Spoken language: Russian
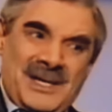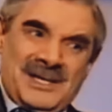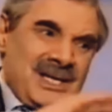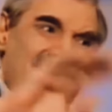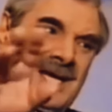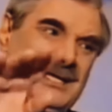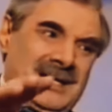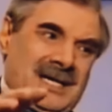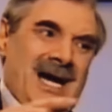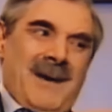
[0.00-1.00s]
приезжай, от
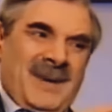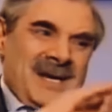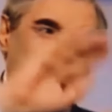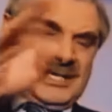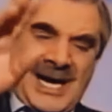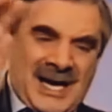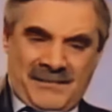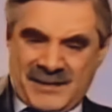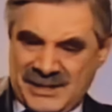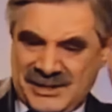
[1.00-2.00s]
греха, приезжай,
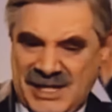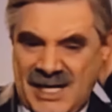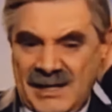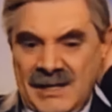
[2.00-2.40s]
приезжай.